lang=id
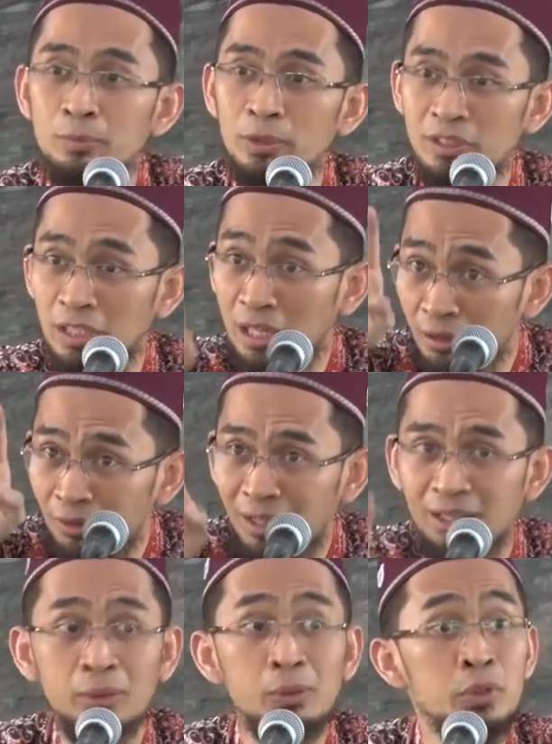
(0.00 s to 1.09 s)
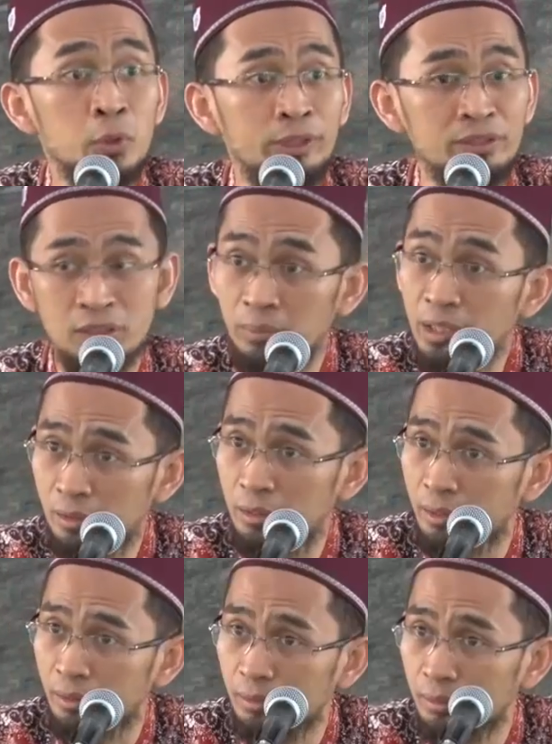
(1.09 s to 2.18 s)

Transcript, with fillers: pun setengah rakaat khusyuknya, selebihnya tidak.